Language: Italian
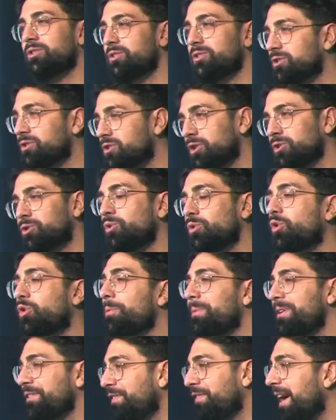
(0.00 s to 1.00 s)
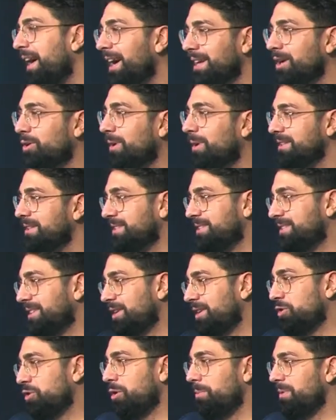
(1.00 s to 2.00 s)
so tu come fai, quanti
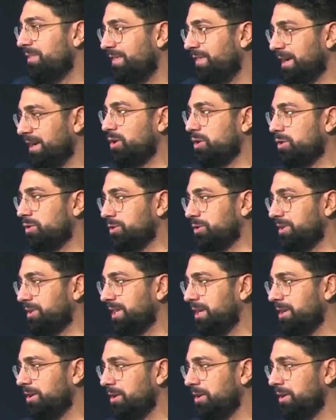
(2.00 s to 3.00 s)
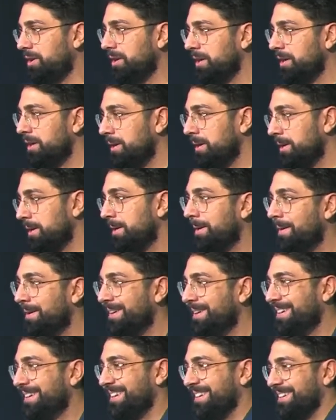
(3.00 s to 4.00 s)
sanno come fa il coccodrillo?
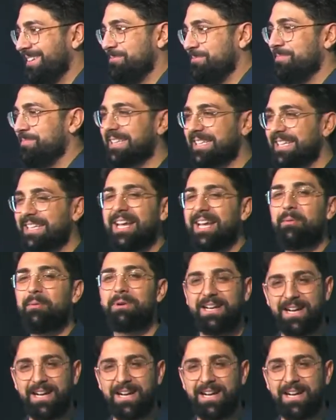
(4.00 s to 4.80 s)
Ma ti chiamerai